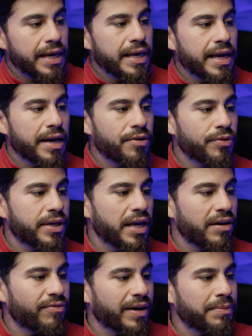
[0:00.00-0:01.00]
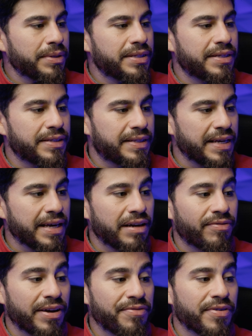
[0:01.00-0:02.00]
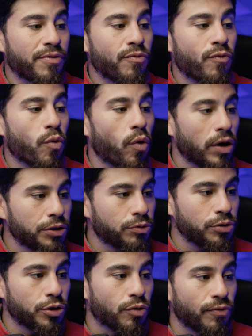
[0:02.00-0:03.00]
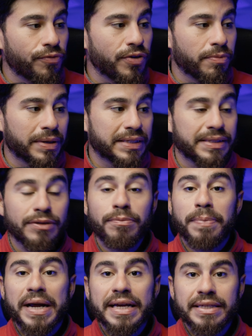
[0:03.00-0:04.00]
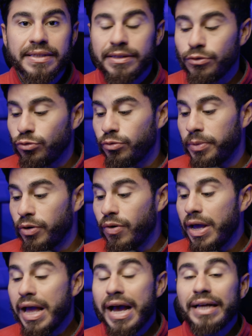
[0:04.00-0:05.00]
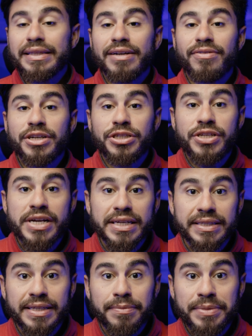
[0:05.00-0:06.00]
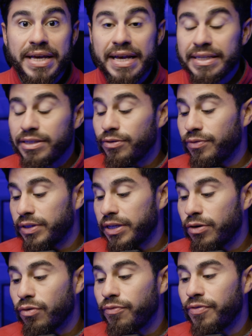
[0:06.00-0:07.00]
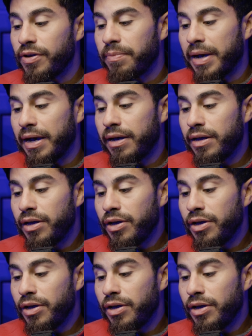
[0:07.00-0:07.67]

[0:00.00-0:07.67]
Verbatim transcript: E aí o que ele vai me dizer? Ele vai enviar um código de confirmação para esse número através de SMS e eu vou ter que confirmar.